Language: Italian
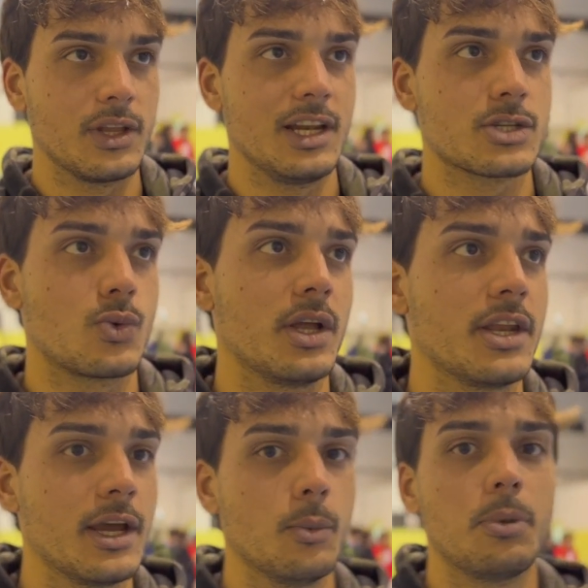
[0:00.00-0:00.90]
delle
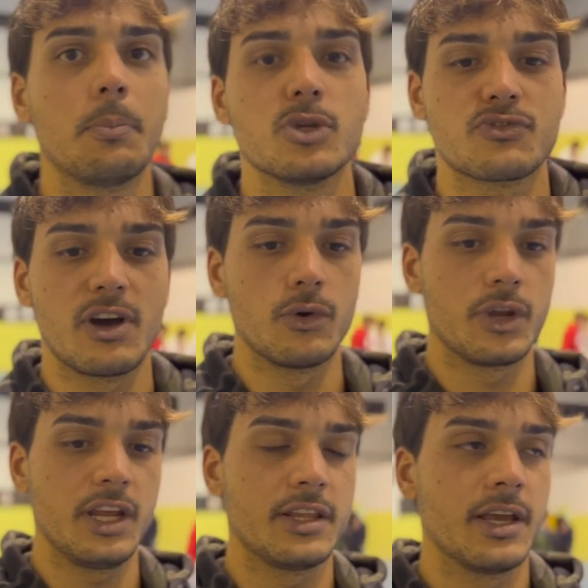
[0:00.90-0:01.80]
squadre un po' più
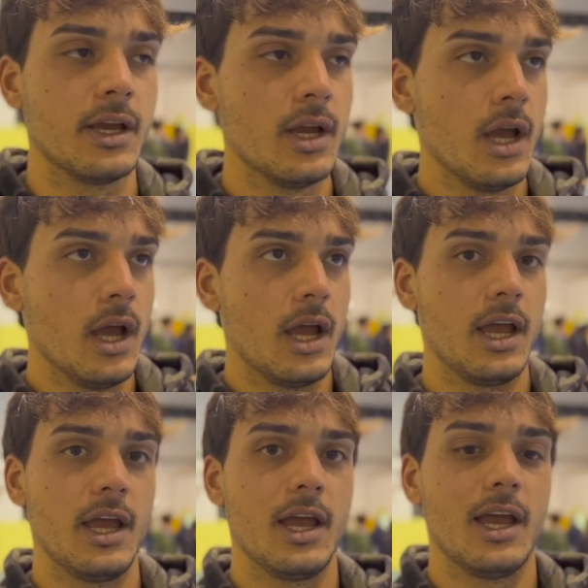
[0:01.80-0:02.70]
sfavorite
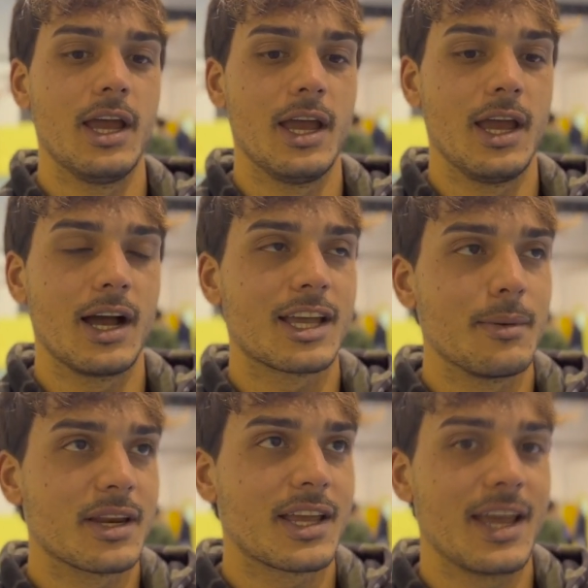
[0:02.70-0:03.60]
eh,
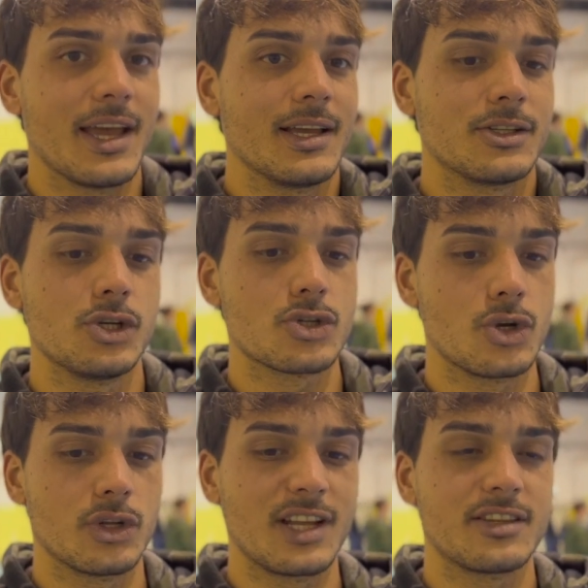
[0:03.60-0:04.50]
anche perché ci
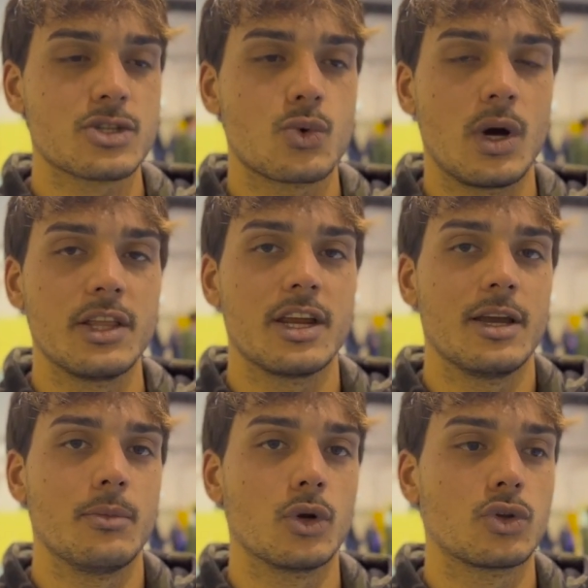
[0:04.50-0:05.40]
sono tante
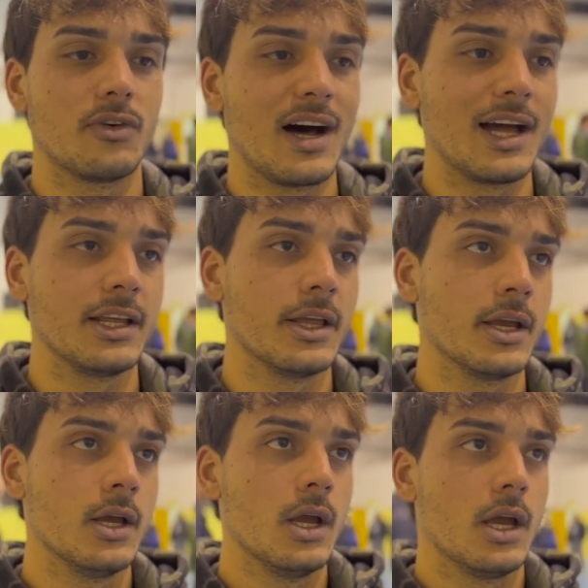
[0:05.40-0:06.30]
squadre molto valide,
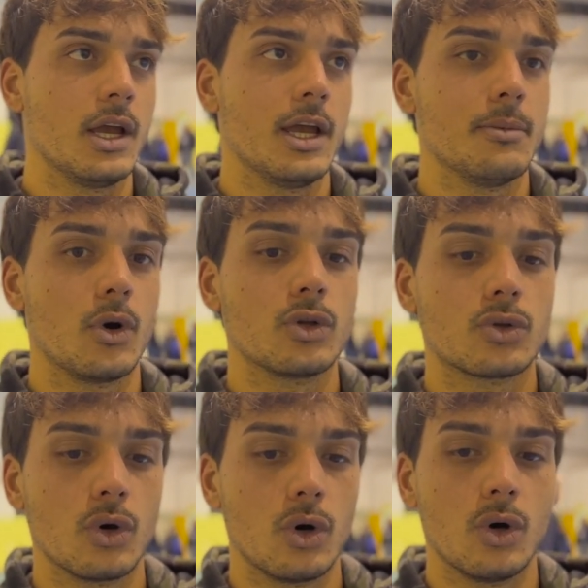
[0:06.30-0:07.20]
eh,
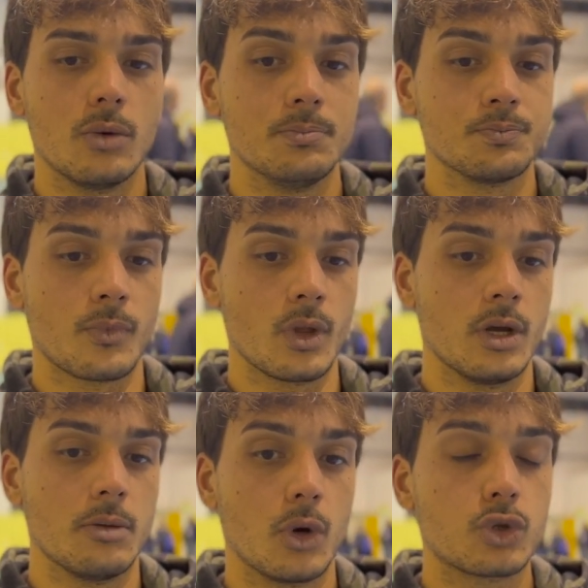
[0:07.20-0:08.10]
molto, mh,
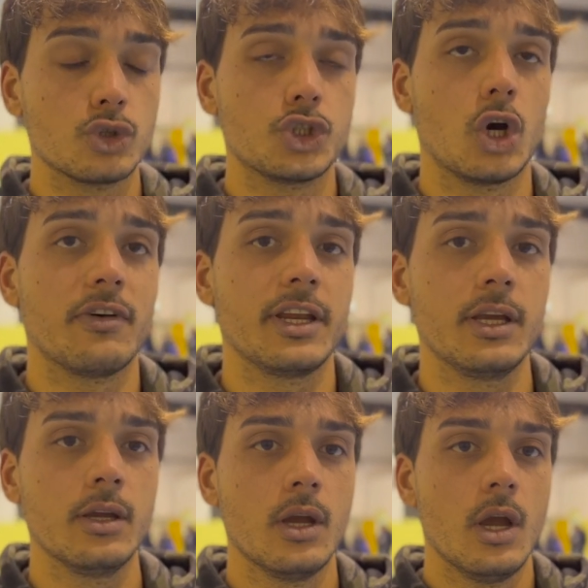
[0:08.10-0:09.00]
mm, molto,
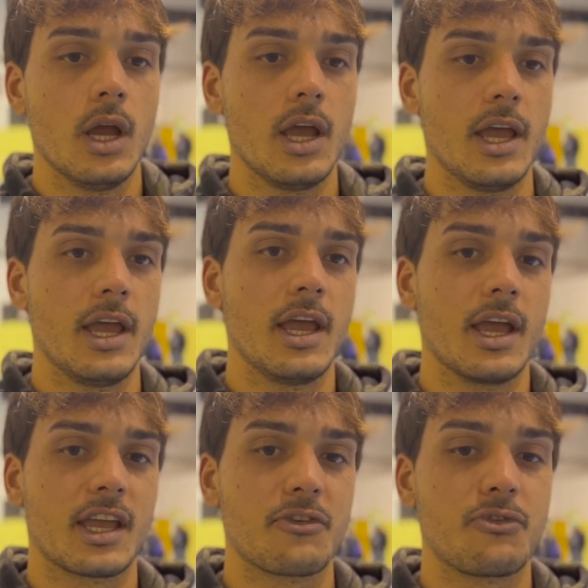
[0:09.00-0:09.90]
giovani,
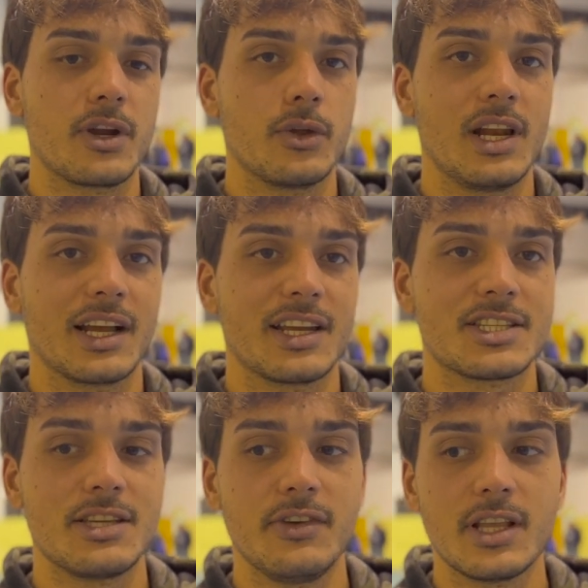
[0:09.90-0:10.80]
eh, che fanno
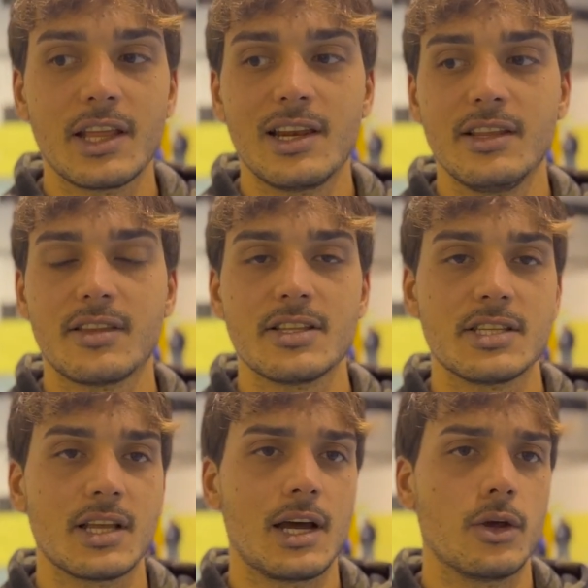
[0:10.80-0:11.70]
dell'aggressività,
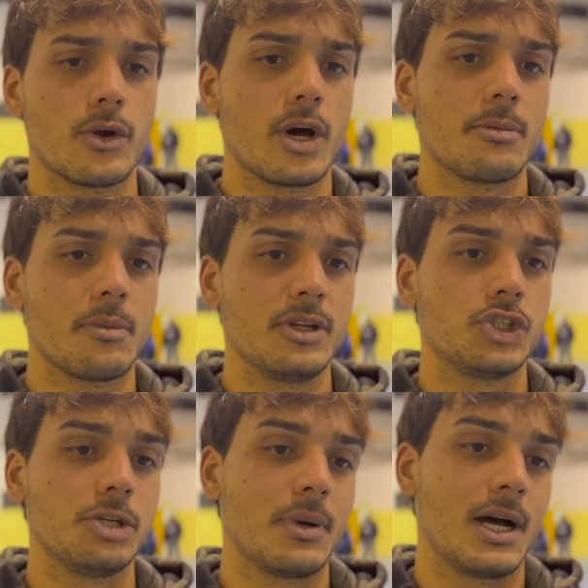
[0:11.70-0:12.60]
dell'intensità la loro arma
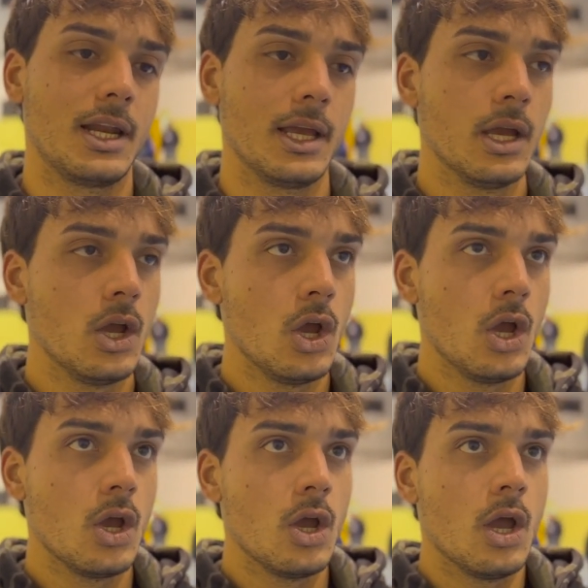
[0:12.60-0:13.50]
principale
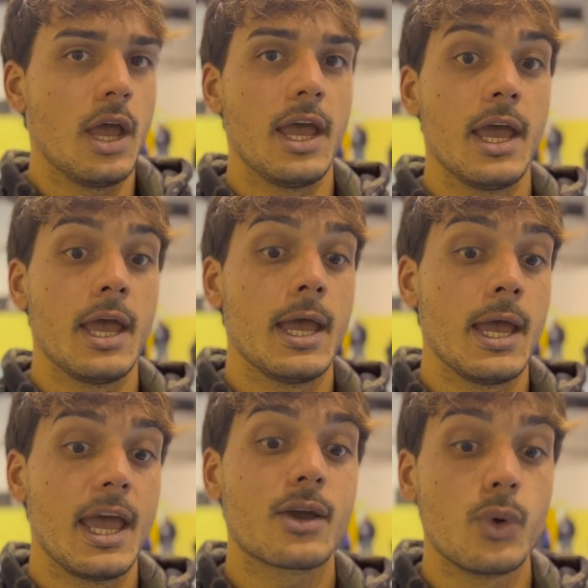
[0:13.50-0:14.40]

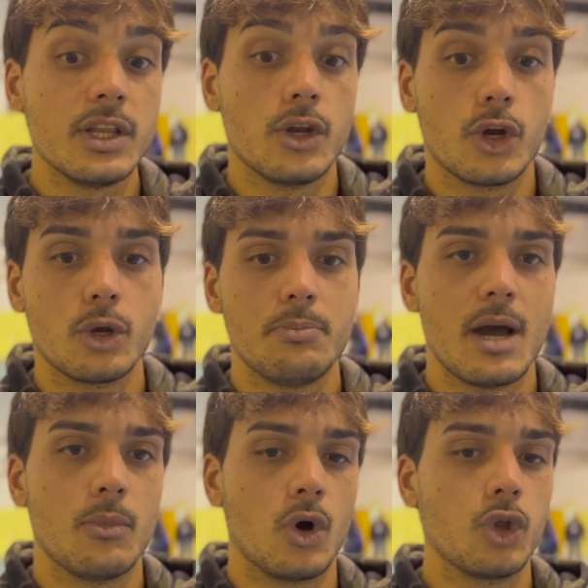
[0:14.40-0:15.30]
eh, e quindi noi
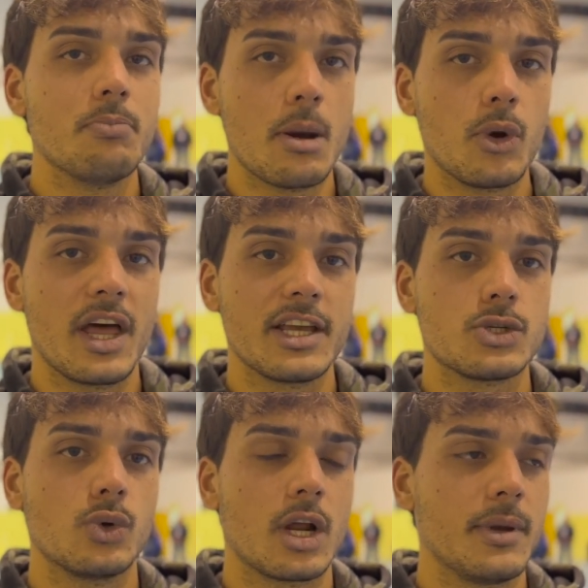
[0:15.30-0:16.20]
dobbiamo, dobbiamo, dare
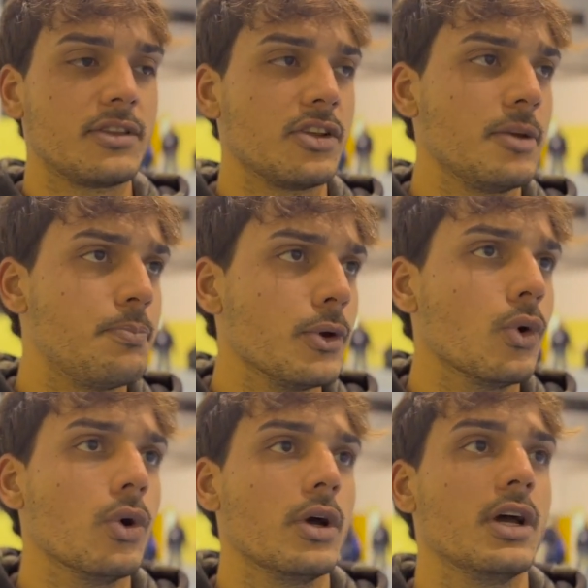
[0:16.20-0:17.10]
sicuramente di
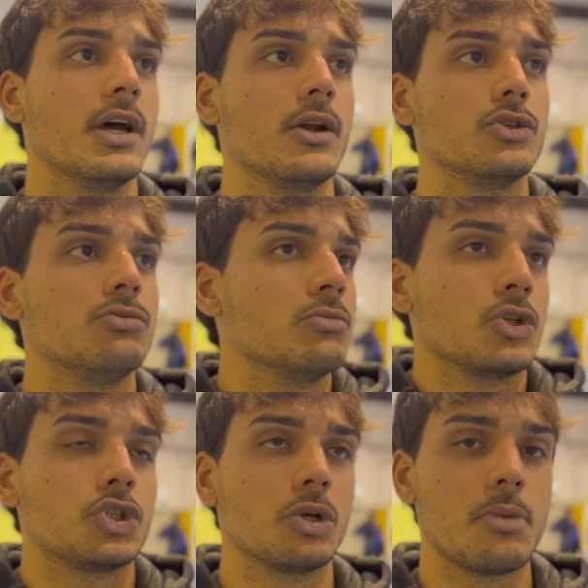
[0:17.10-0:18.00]
più, eh, non,
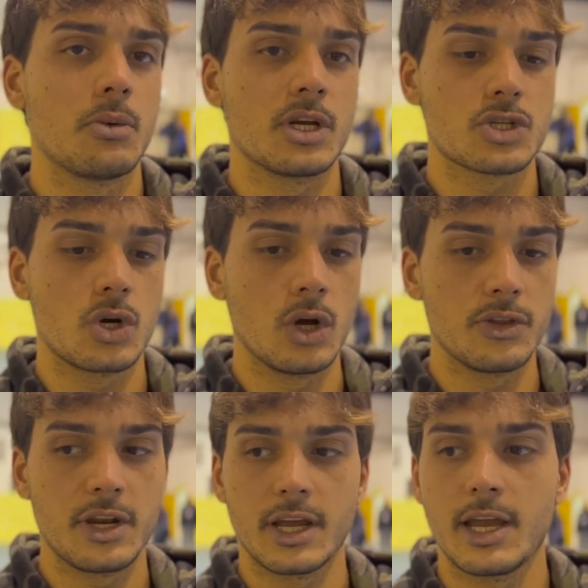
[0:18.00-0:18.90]
non, ci dobbiamo
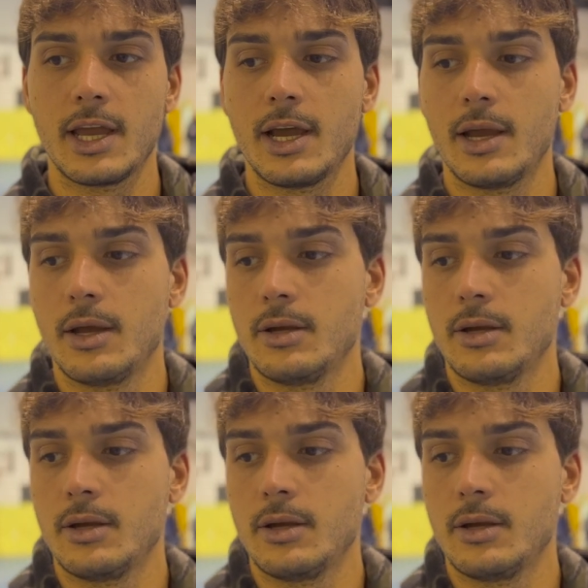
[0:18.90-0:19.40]
nascondere che eh,